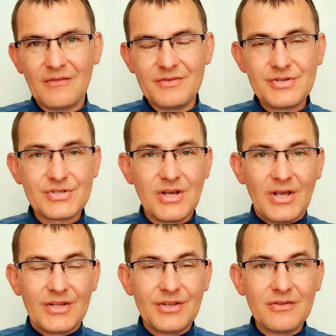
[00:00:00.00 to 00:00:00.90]
Widzisz,
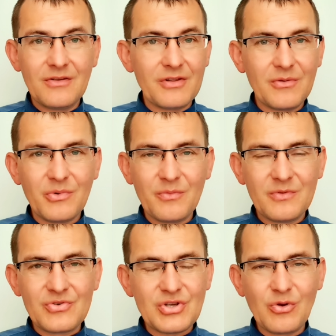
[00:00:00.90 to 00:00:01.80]
nie, nie, wiadomo,
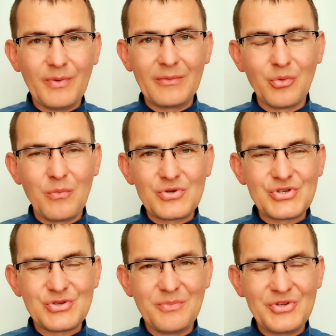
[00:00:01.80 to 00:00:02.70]
do czego Pan Bóg
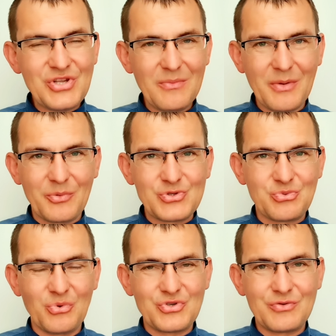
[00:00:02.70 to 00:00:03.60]
może sobie Ciebie
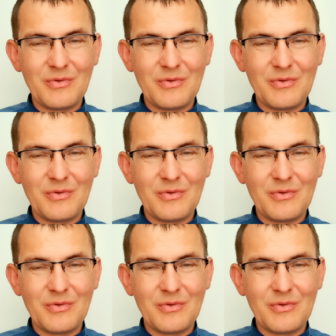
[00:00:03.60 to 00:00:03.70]
posłużyć.